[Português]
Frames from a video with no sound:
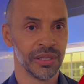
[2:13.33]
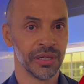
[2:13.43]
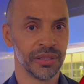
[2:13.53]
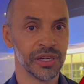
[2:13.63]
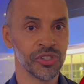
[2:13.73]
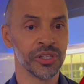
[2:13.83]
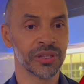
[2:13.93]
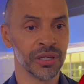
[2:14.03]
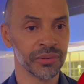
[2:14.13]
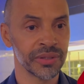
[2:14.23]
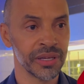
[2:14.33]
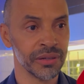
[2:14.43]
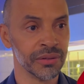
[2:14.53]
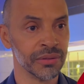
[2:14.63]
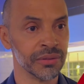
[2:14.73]
e desde então
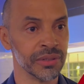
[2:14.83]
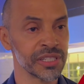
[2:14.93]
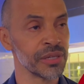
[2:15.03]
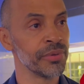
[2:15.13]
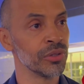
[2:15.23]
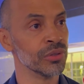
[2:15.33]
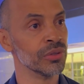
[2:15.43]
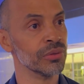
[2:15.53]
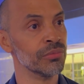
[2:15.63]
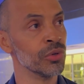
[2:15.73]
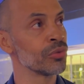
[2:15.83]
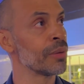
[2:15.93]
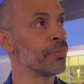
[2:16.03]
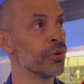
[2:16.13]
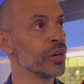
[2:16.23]
tenho recebido muito
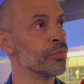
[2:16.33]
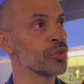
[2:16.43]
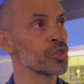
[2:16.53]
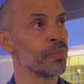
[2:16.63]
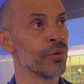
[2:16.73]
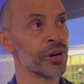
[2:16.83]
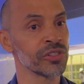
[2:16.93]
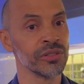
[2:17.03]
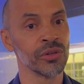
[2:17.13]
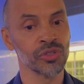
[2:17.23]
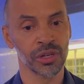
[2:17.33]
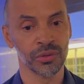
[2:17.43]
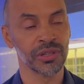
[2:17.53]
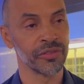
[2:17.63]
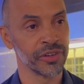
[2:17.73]
apoio, muito suporte, não só do
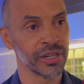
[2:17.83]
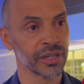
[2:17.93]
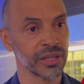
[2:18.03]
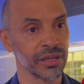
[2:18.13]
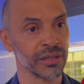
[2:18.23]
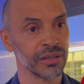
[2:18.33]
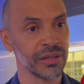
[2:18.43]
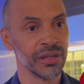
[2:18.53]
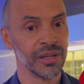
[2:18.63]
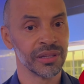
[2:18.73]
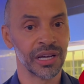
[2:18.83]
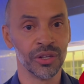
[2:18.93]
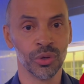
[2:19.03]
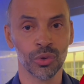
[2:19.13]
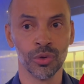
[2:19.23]
Taveira, que está aí
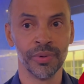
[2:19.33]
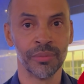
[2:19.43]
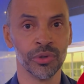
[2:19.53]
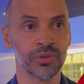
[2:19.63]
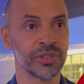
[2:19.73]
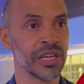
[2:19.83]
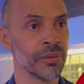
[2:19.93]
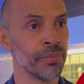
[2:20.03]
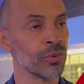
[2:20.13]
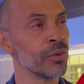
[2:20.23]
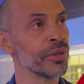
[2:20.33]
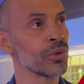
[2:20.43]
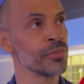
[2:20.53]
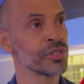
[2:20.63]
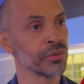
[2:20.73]
no clube há muito tempo, como da
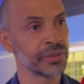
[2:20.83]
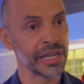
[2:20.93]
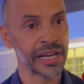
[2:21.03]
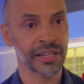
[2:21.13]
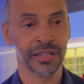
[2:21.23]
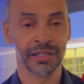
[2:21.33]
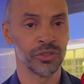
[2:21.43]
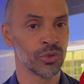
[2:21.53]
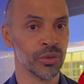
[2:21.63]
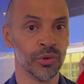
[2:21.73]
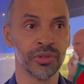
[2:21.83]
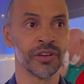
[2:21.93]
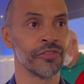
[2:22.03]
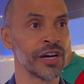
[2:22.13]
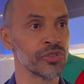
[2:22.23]
comissão técnica, de todo mundo que
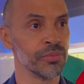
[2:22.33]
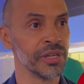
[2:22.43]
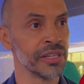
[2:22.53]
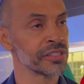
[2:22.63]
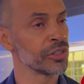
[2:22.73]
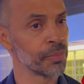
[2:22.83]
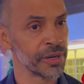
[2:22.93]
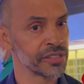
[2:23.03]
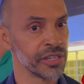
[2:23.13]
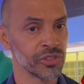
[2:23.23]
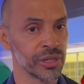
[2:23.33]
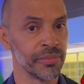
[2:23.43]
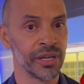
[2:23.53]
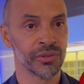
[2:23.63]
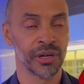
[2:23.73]
faz o Minas, né, do presidente
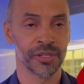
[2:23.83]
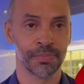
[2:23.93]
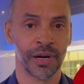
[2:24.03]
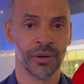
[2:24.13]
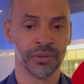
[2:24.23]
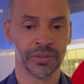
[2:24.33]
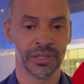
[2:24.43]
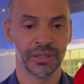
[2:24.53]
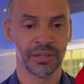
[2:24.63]
também, o respaldo. Né,